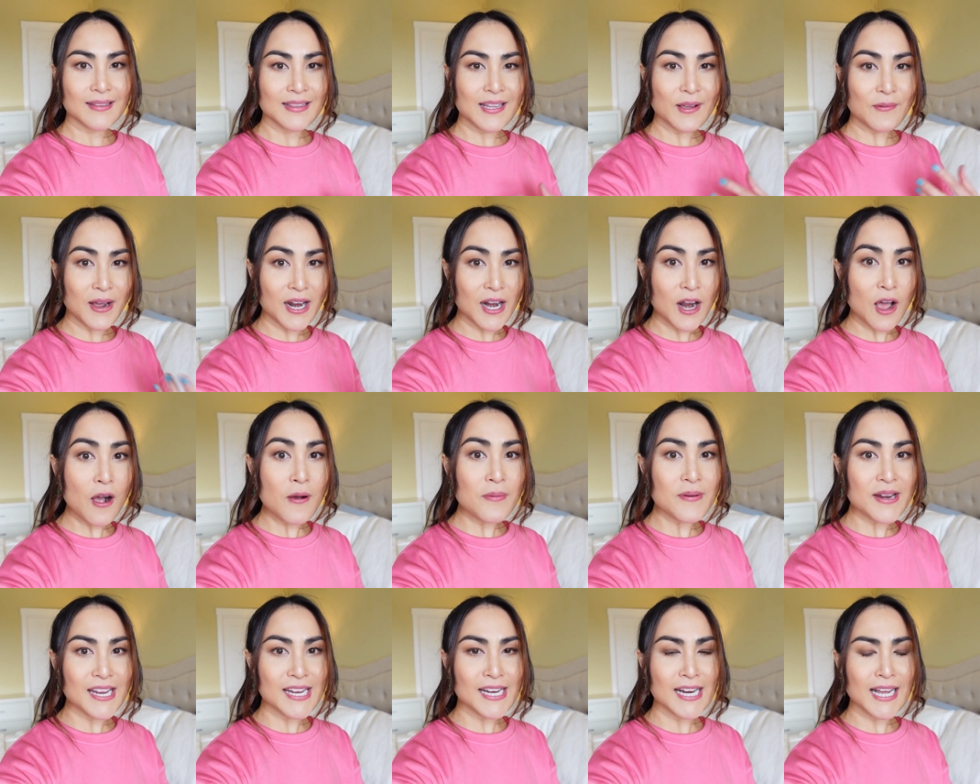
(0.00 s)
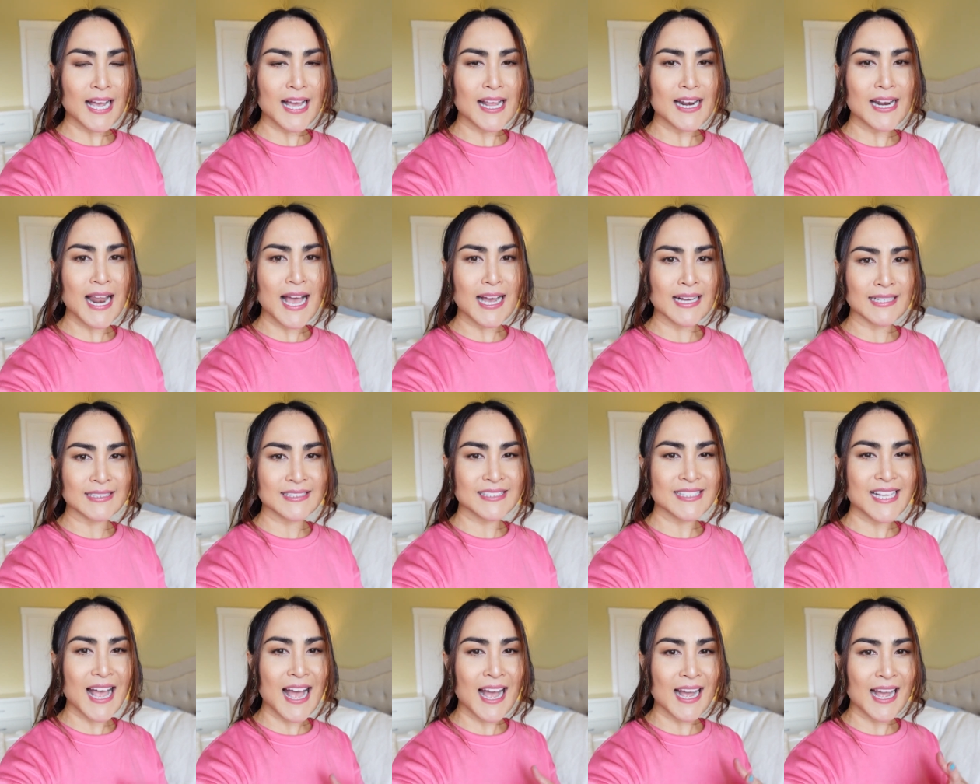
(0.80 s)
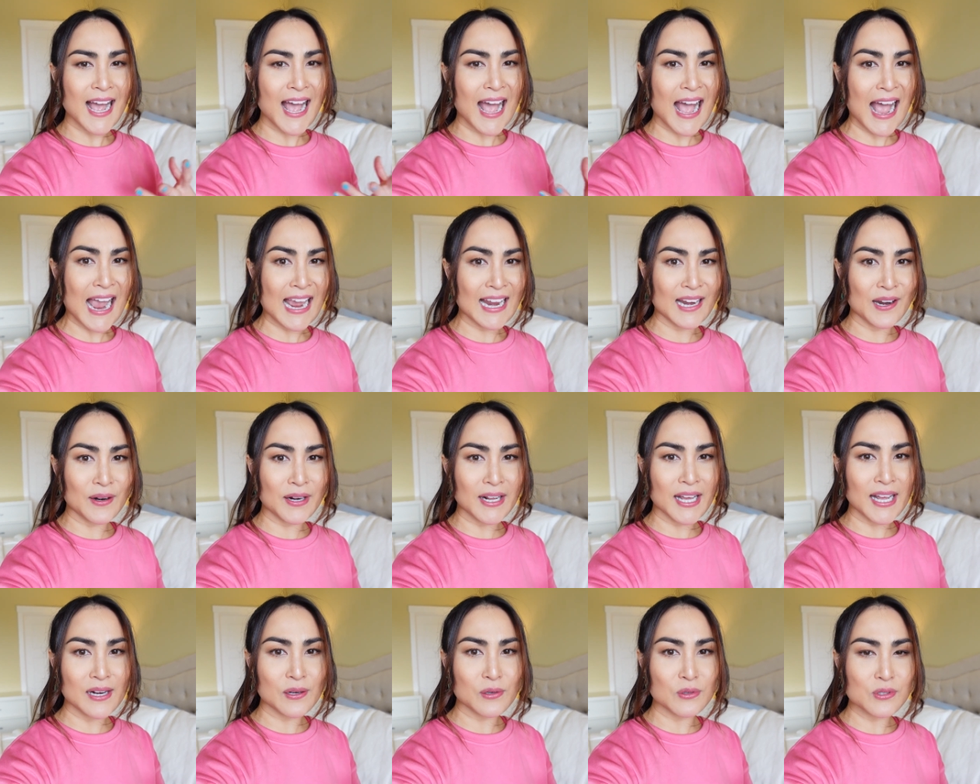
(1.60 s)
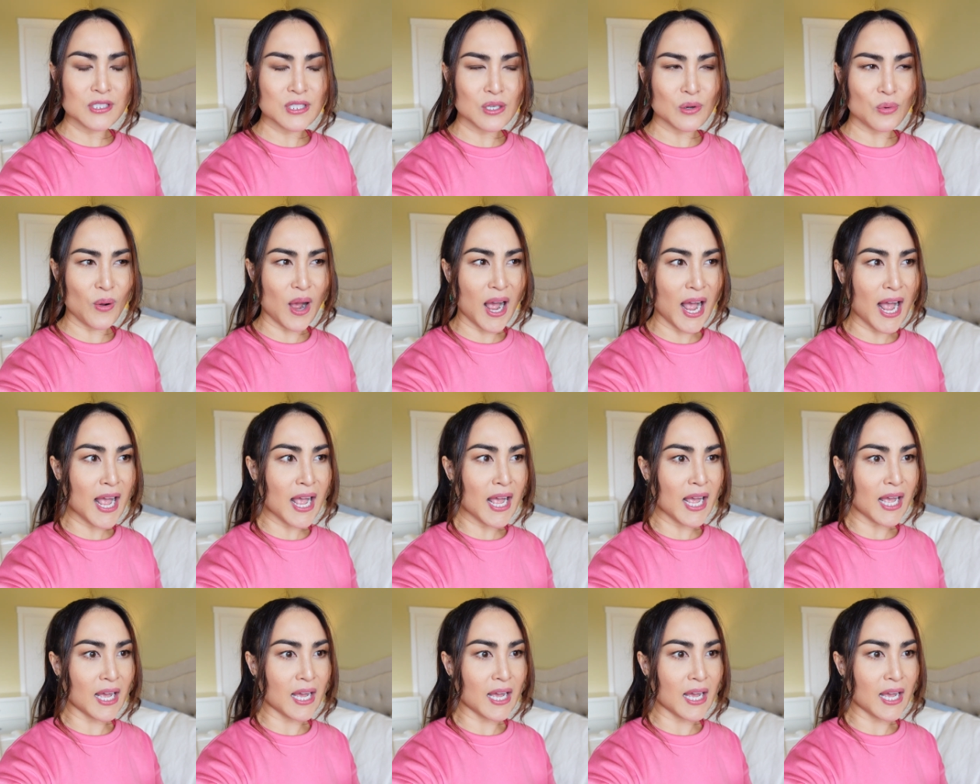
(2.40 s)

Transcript: แต่ว่ารอบนี้นะคะ หลังจากหายแล้วนะคะ รู้สึกว่า